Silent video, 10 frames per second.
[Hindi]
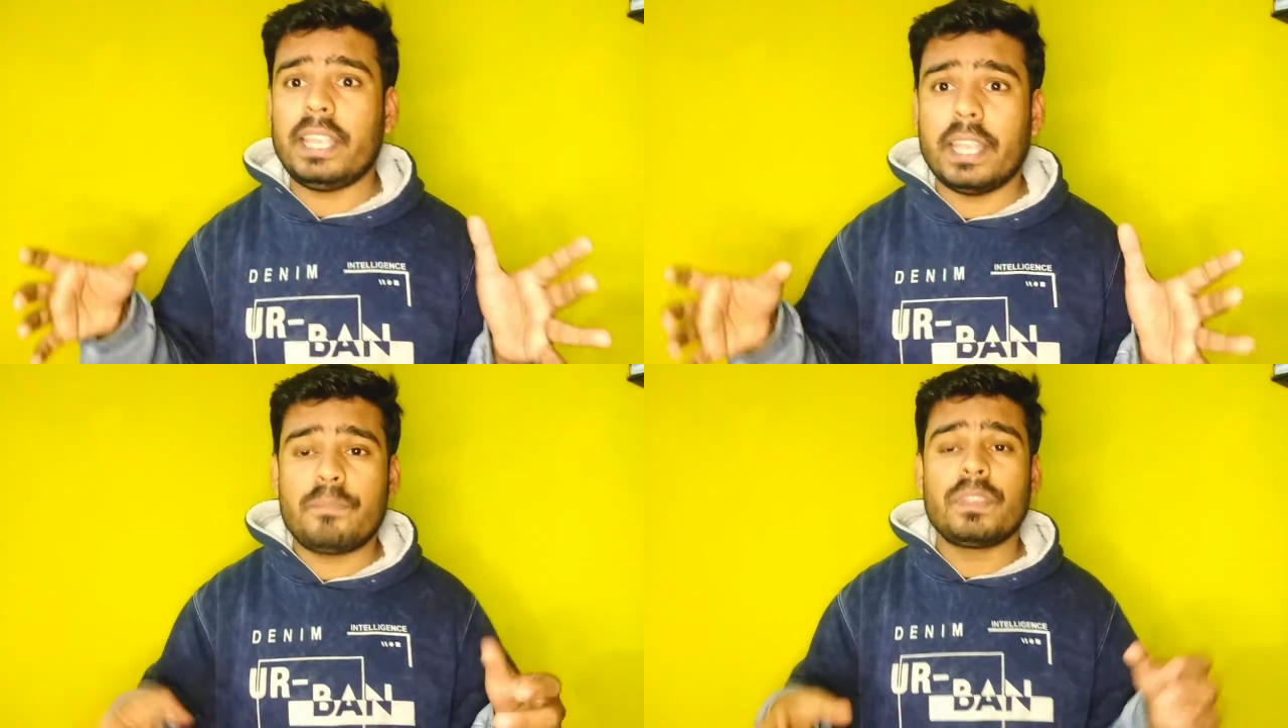
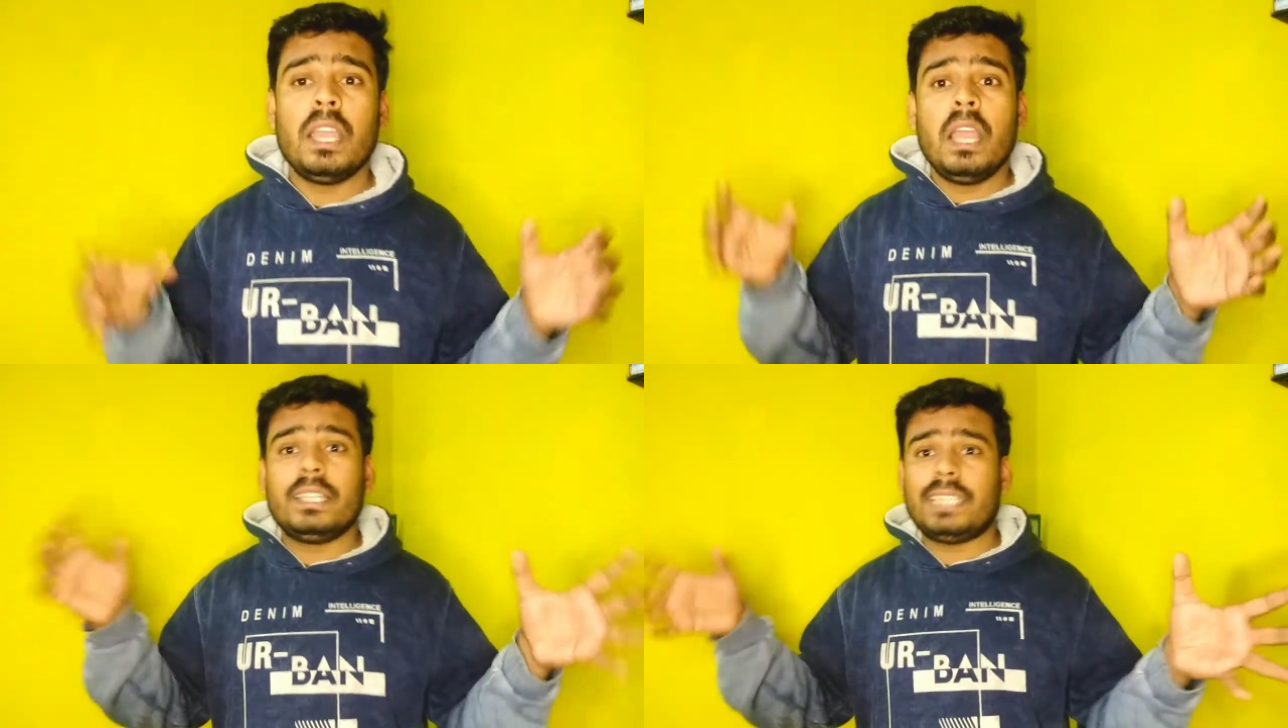हाई है
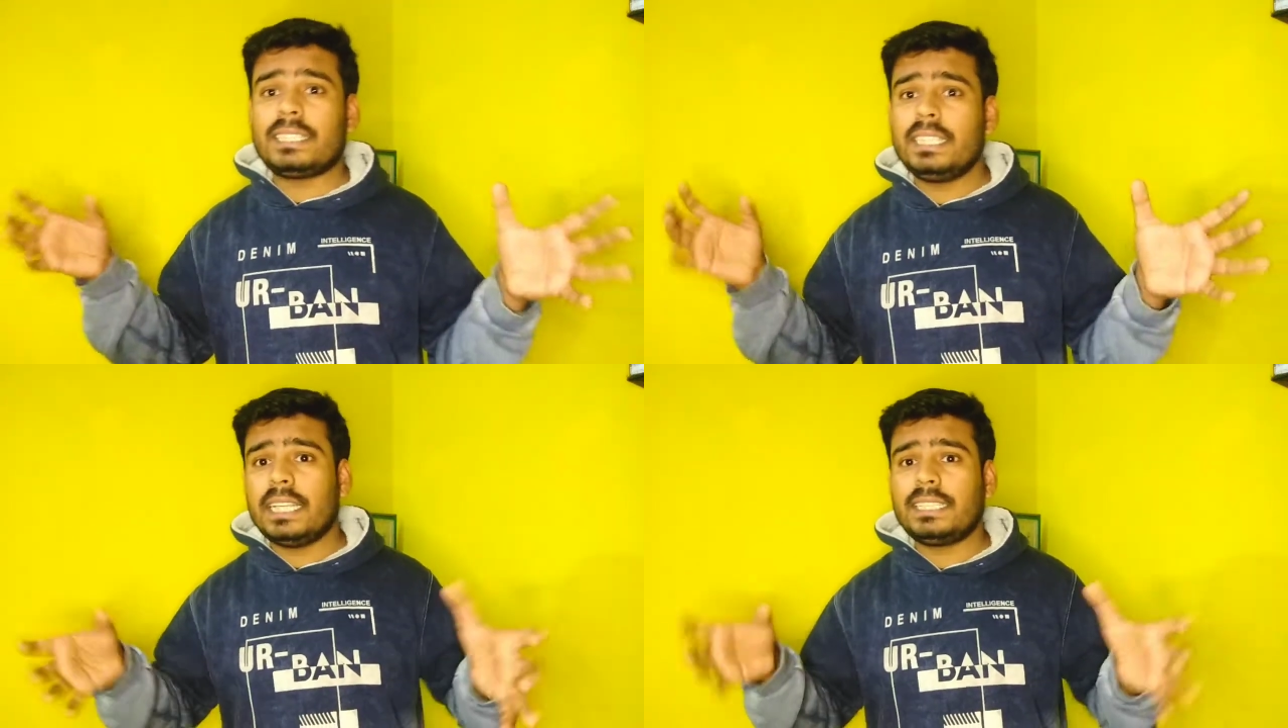
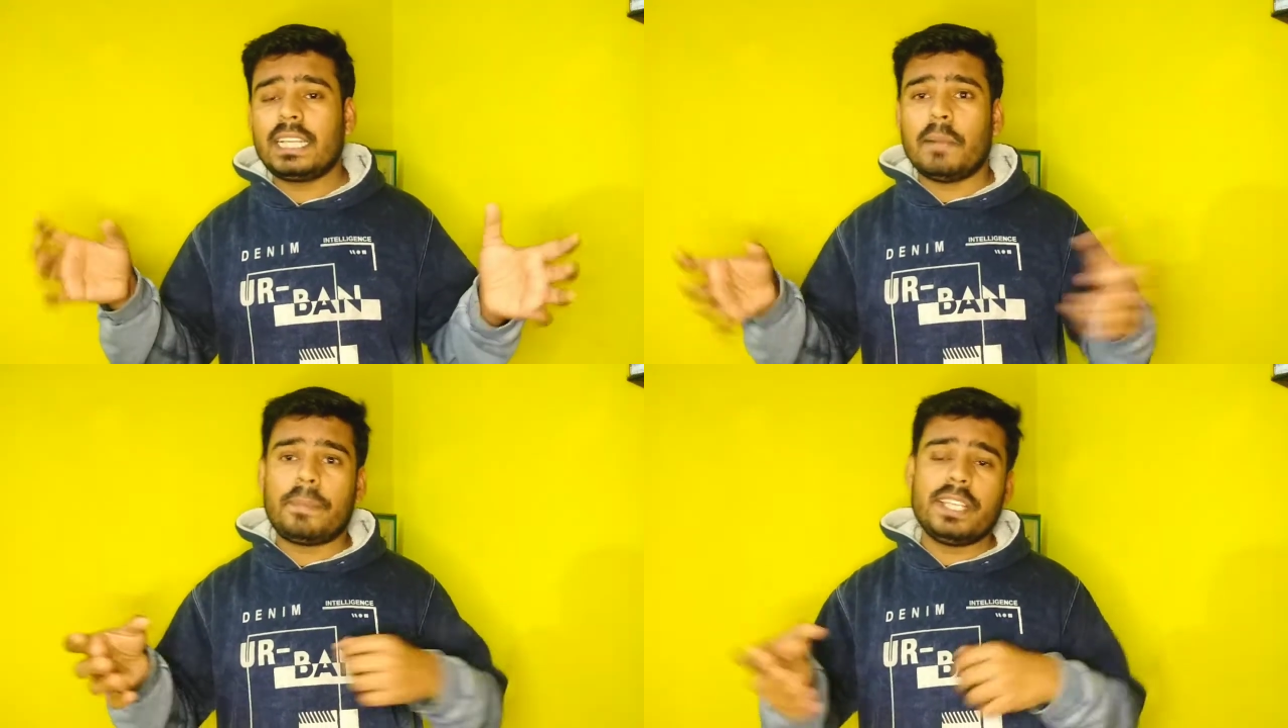जैसे जैसे
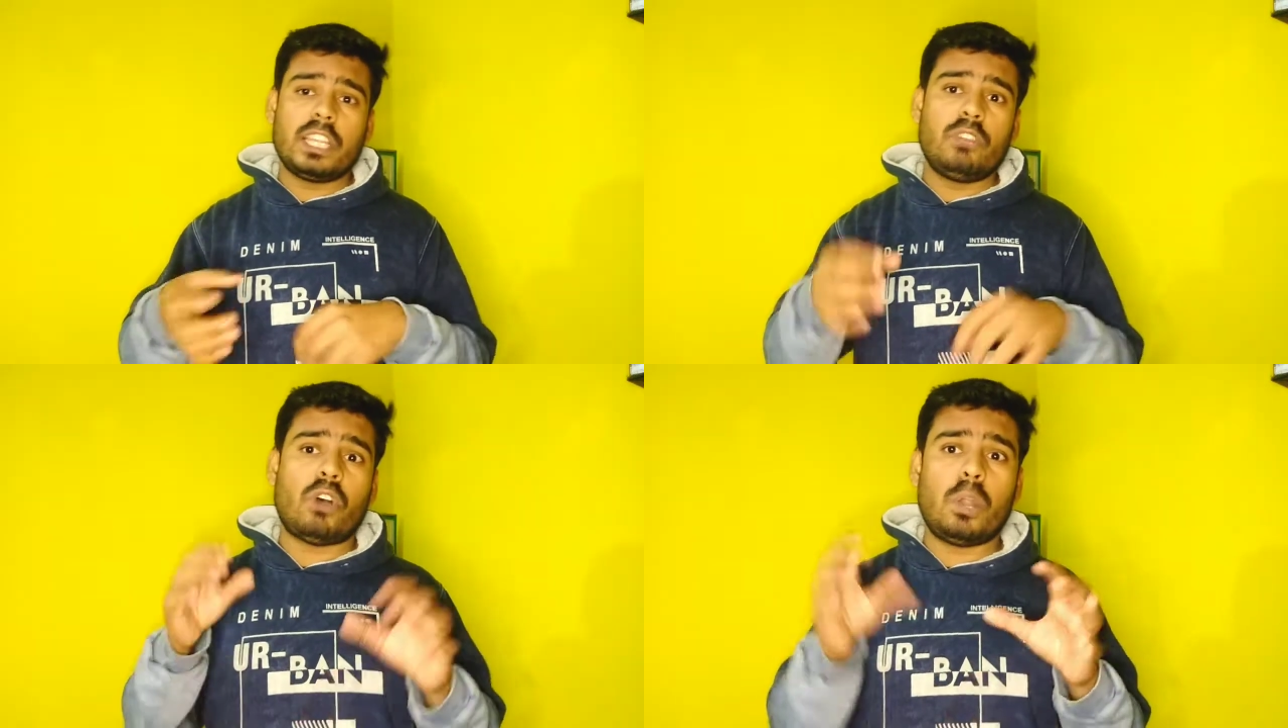कंपनीज
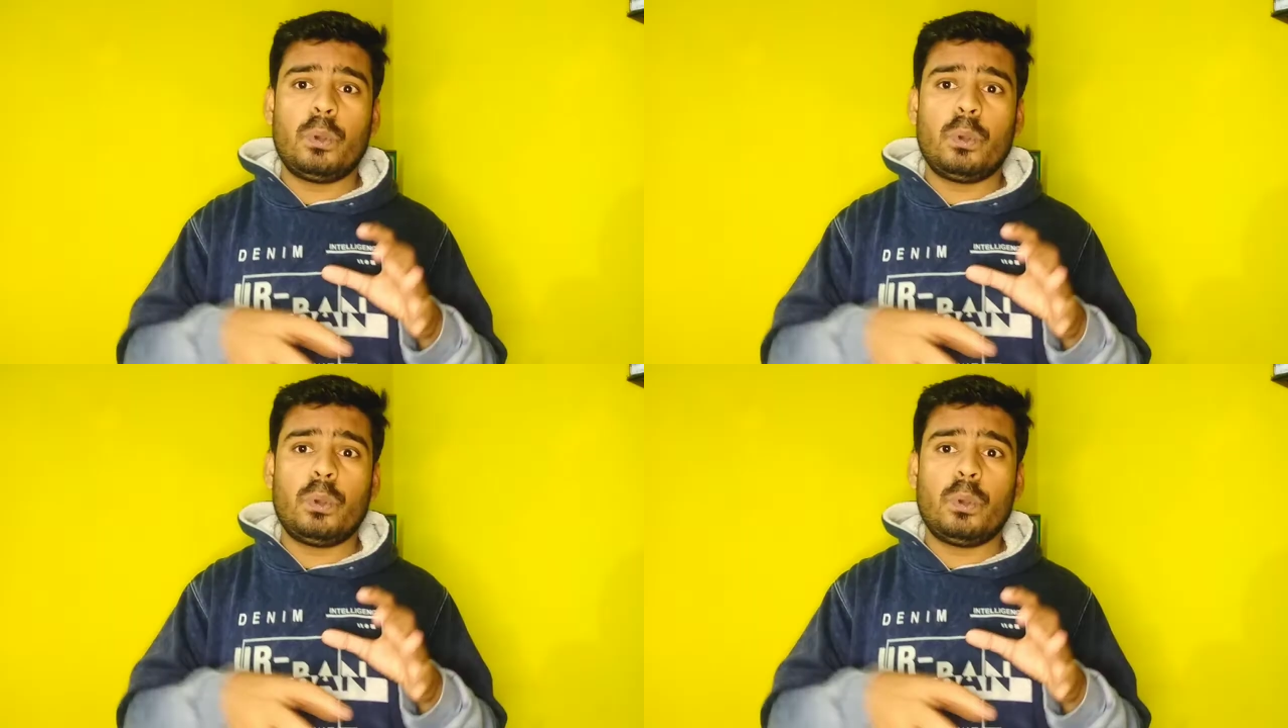इन्वॉल्व